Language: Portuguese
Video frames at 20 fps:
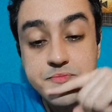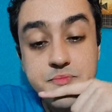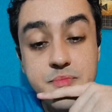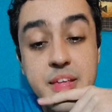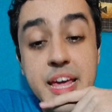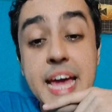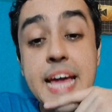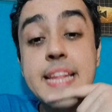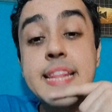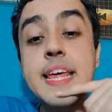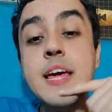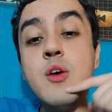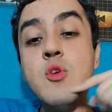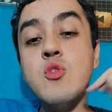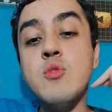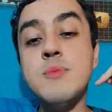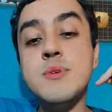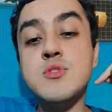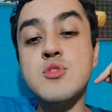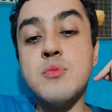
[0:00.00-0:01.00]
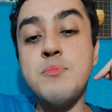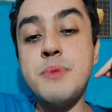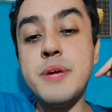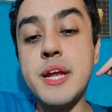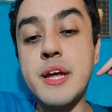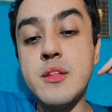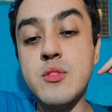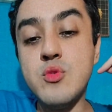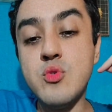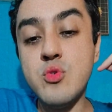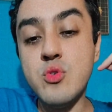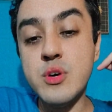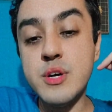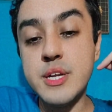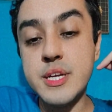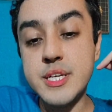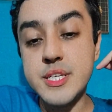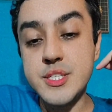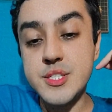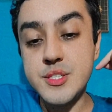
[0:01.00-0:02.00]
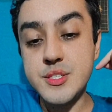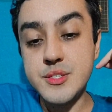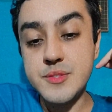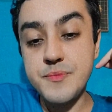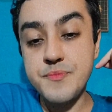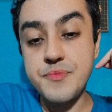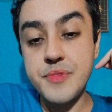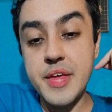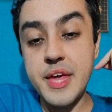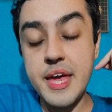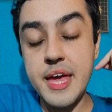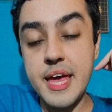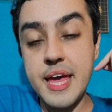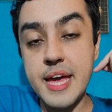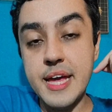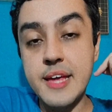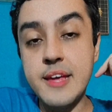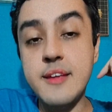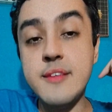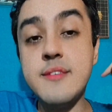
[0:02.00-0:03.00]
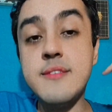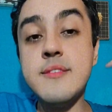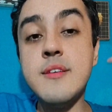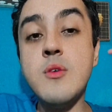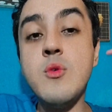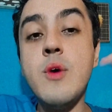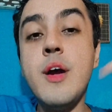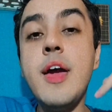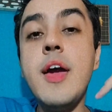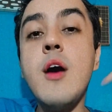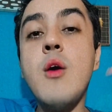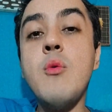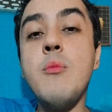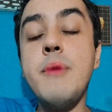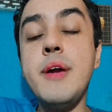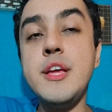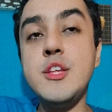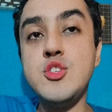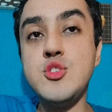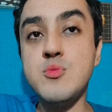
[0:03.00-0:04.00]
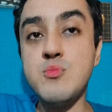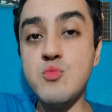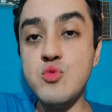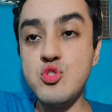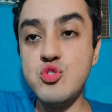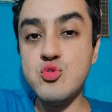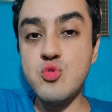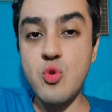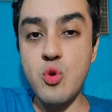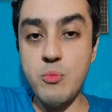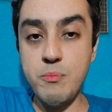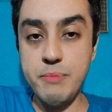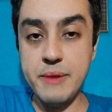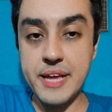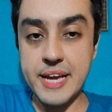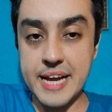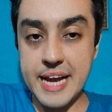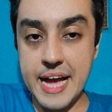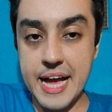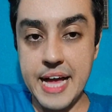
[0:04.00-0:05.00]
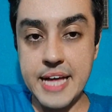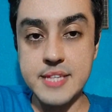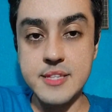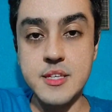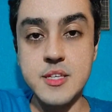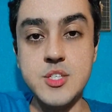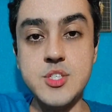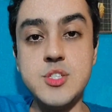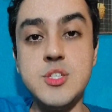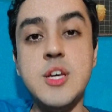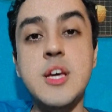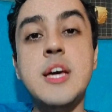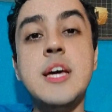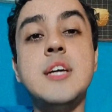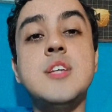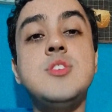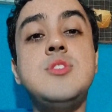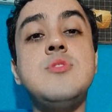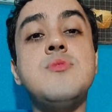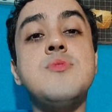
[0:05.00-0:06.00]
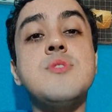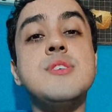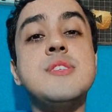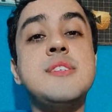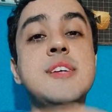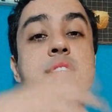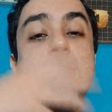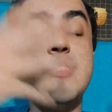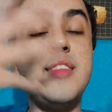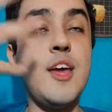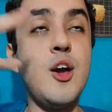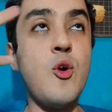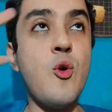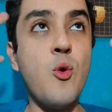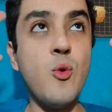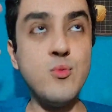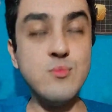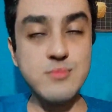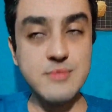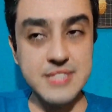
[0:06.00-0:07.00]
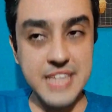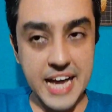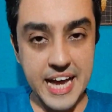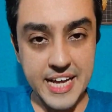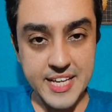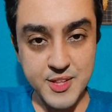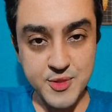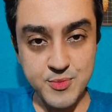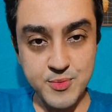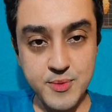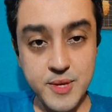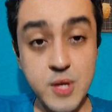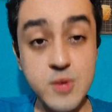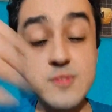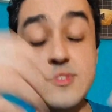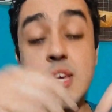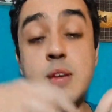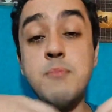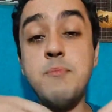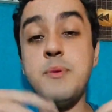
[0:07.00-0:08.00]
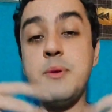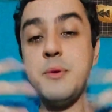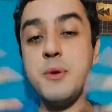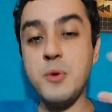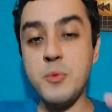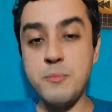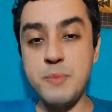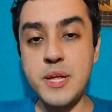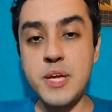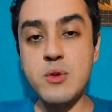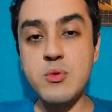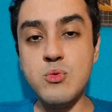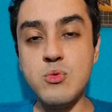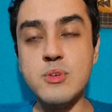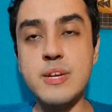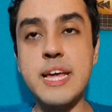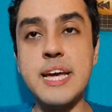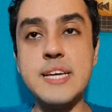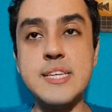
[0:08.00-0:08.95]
É, tem algumas operadoras é, que são realmente muito complicadas de você ter contato. Eu sempre eu brinco, né?